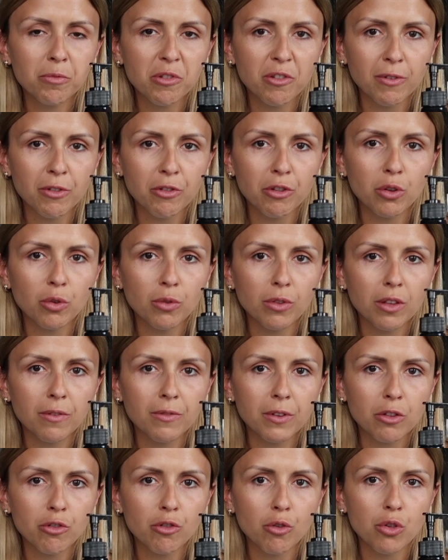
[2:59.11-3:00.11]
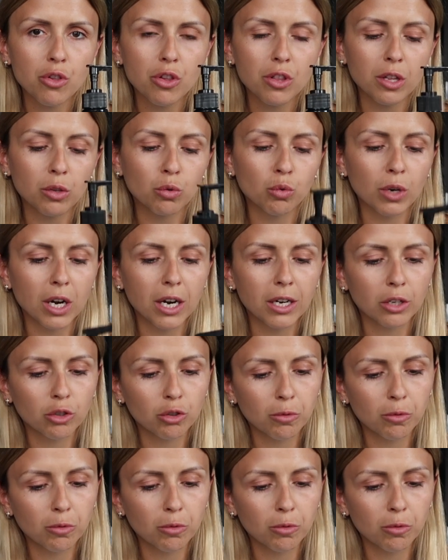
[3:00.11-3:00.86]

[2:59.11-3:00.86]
w przeważającej większości naturalne,